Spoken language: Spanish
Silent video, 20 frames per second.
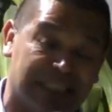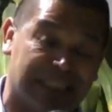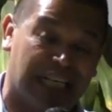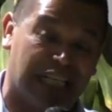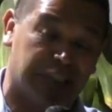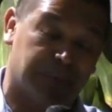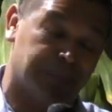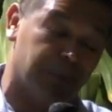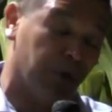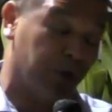
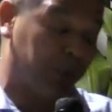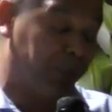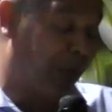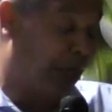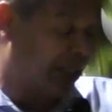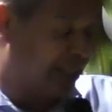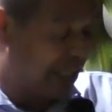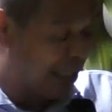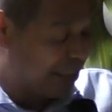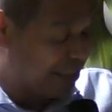transforma,
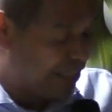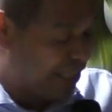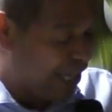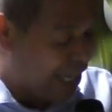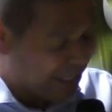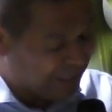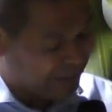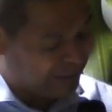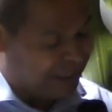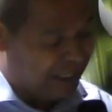aquel que
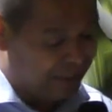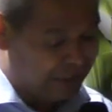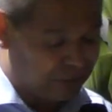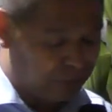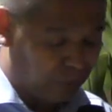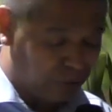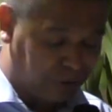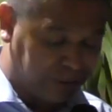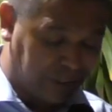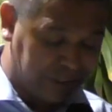hace las
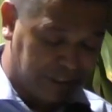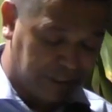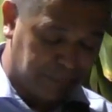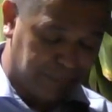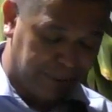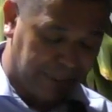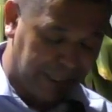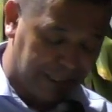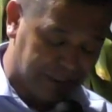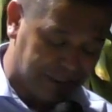cosas
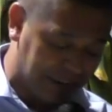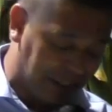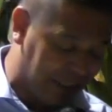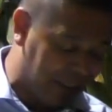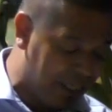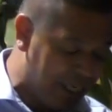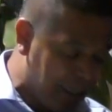diferentes.